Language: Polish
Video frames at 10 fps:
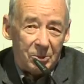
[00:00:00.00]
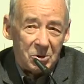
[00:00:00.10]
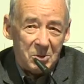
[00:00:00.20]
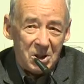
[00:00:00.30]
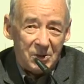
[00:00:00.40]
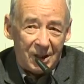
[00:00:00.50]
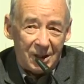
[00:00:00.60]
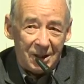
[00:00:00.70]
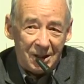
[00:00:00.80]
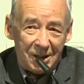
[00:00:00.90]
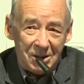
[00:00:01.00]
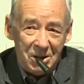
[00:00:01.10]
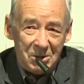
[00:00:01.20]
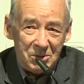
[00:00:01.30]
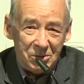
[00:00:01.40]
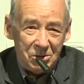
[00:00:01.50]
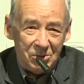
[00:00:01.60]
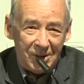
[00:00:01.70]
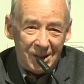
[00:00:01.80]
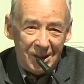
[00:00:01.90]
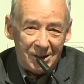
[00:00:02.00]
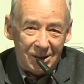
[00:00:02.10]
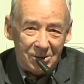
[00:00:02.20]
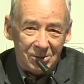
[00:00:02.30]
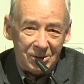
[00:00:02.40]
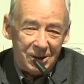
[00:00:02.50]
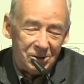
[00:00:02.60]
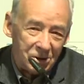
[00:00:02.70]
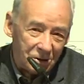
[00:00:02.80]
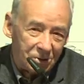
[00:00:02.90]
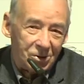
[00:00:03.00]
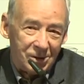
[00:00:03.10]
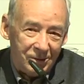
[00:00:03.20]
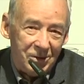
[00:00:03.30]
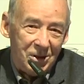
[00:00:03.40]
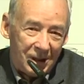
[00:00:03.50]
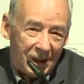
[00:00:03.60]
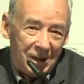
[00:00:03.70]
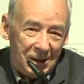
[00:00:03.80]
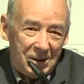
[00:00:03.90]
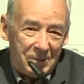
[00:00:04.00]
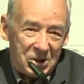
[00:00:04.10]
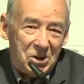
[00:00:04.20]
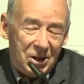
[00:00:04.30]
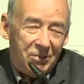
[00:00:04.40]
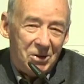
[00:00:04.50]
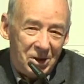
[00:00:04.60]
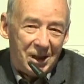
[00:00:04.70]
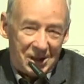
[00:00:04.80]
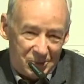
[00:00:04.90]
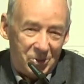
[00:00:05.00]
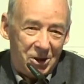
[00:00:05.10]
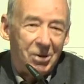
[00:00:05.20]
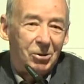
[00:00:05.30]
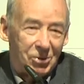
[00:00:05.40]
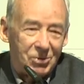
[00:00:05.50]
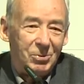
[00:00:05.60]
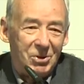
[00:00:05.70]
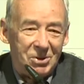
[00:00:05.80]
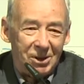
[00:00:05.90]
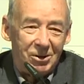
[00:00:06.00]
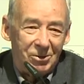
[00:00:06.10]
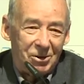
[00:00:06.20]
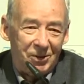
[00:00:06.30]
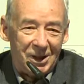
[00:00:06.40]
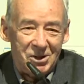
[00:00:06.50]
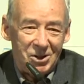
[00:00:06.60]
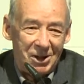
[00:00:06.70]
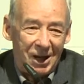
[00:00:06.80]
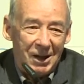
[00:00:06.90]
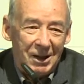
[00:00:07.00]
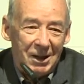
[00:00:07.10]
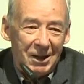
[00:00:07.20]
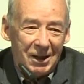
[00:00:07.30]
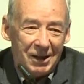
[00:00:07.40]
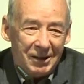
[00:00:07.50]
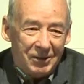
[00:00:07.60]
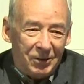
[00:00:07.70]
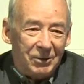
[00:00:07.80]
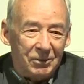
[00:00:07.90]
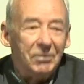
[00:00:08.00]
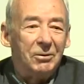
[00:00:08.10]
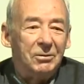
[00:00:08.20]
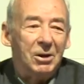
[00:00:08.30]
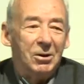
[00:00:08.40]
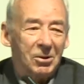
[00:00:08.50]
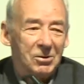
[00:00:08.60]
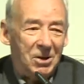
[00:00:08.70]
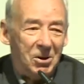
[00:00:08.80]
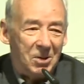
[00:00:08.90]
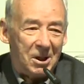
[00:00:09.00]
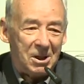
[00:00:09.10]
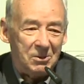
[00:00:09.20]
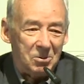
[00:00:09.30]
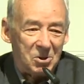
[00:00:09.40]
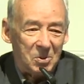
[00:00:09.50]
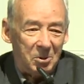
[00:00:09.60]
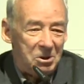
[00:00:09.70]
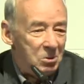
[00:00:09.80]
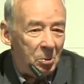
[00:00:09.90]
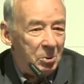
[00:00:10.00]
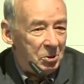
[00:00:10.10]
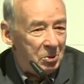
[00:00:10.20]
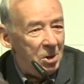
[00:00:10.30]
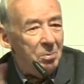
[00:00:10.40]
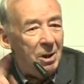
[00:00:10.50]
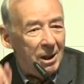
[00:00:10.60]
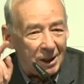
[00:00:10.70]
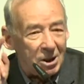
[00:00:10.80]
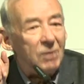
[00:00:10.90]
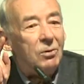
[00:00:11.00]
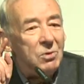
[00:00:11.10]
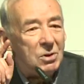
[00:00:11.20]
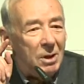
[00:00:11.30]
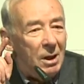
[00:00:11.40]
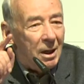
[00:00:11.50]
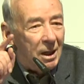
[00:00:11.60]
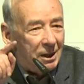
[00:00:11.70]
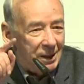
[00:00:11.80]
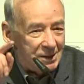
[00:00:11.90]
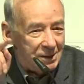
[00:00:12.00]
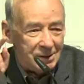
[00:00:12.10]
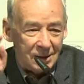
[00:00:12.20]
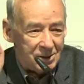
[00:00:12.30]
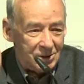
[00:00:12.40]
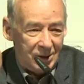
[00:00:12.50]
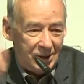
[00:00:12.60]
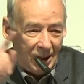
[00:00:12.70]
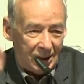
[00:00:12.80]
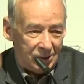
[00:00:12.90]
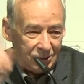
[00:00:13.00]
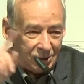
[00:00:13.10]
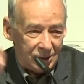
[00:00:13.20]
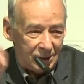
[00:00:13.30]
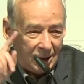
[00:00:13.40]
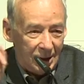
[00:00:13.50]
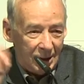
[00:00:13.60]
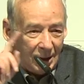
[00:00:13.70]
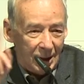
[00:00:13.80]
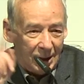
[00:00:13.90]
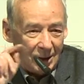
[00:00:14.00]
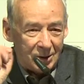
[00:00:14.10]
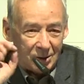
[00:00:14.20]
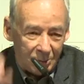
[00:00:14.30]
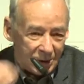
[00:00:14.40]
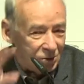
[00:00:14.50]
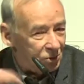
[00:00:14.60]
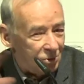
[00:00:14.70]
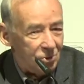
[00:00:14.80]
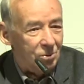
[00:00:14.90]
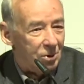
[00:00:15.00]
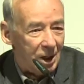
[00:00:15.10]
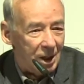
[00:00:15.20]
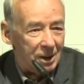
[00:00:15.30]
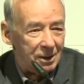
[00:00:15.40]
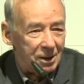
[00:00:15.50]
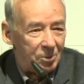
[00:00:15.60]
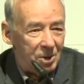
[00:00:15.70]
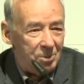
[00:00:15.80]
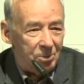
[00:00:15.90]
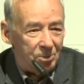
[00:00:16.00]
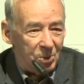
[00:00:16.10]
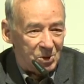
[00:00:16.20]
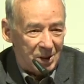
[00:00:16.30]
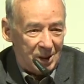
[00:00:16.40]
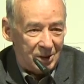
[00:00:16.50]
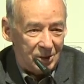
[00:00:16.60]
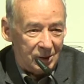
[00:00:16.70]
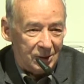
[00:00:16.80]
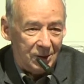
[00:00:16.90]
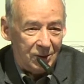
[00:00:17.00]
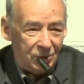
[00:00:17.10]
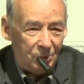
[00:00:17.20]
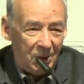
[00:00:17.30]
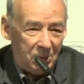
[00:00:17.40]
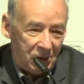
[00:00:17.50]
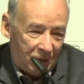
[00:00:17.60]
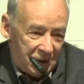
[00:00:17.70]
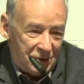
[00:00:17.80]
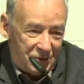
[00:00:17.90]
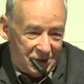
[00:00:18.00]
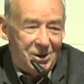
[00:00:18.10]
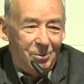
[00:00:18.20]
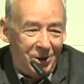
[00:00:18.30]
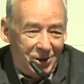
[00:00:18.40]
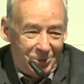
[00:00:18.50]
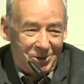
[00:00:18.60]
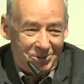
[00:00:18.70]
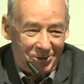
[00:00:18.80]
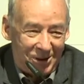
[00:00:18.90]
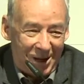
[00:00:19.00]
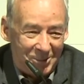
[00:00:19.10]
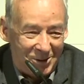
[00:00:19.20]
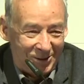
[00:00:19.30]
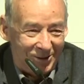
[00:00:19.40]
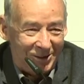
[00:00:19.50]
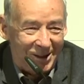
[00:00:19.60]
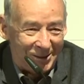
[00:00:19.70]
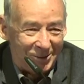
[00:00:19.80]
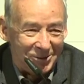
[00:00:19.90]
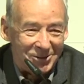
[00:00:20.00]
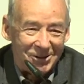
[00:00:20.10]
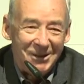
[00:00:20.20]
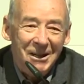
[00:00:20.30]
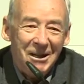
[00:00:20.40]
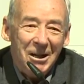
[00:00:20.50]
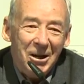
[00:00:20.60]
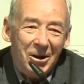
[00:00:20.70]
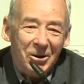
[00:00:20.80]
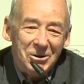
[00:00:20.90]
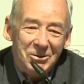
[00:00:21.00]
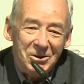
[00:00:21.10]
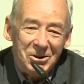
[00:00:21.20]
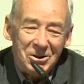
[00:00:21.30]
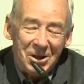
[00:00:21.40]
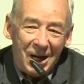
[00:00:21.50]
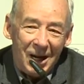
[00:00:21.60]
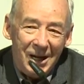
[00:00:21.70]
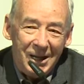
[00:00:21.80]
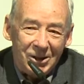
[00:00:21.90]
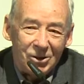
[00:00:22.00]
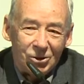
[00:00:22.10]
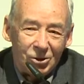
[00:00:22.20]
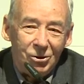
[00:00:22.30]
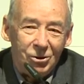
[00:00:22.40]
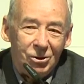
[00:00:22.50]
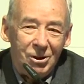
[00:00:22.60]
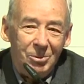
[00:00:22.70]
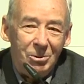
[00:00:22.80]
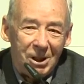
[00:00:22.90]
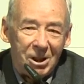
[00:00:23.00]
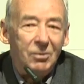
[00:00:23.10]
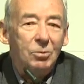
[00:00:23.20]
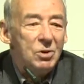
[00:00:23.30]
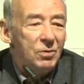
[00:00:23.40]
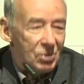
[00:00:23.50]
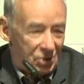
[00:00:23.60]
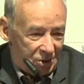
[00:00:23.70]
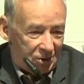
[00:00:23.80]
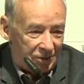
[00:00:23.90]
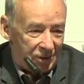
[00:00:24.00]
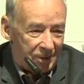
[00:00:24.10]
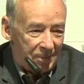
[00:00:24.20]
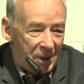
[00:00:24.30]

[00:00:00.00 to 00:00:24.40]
Proszę Państwa, e, e, chciałem zwrócić uwagę na taką jedną rzecz, trochę wynika znaczy nie wynika z mojego osobistego doświadczenia e, w, tego rodzaju archiwum społecznym, bo myśmy nie byli archiwum z NSZZ Solidarność. To była struktura, tak powiem, poza e, zupełnie, chociaż wszyscy byliśmy członkami Solidarności, oczywiście, ale to, to nie było archiwum związkowe.